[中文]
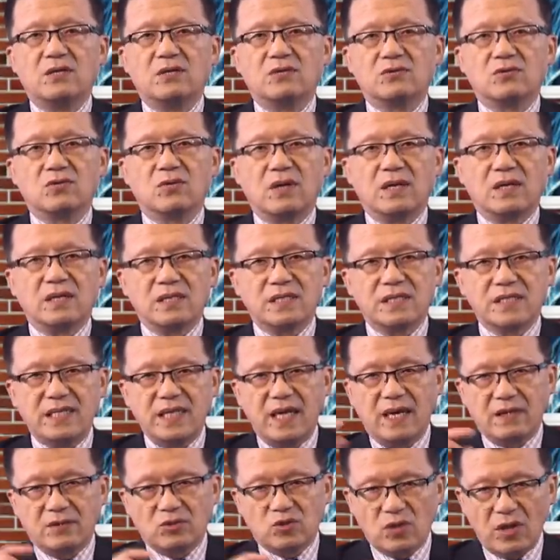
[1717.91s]
说
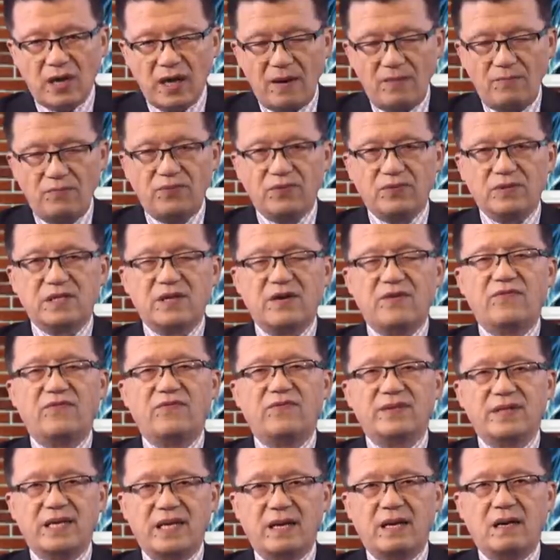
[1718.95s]
像川普政
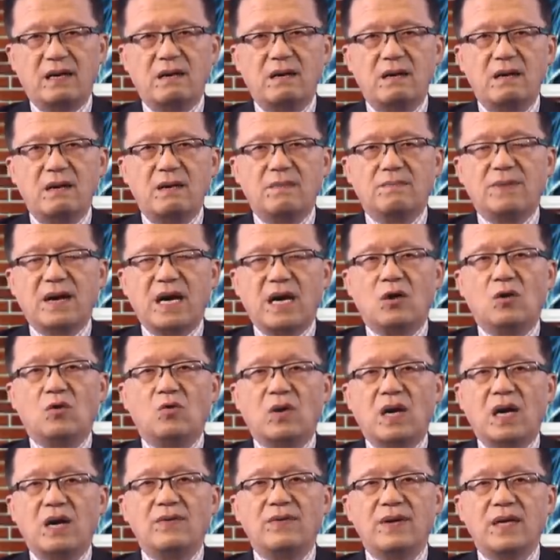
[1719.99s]
府那样把
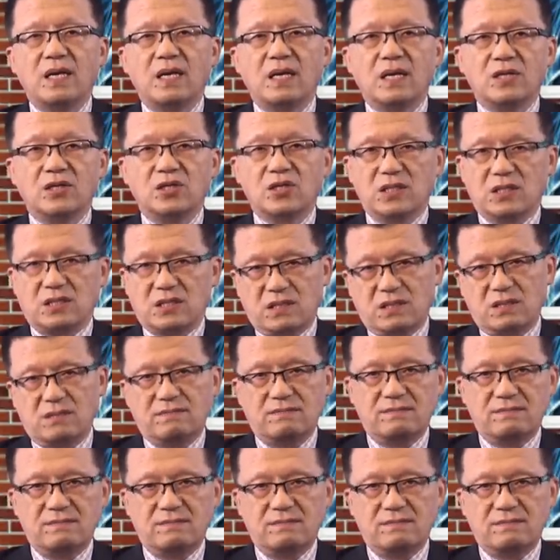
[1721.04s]
华为给治死？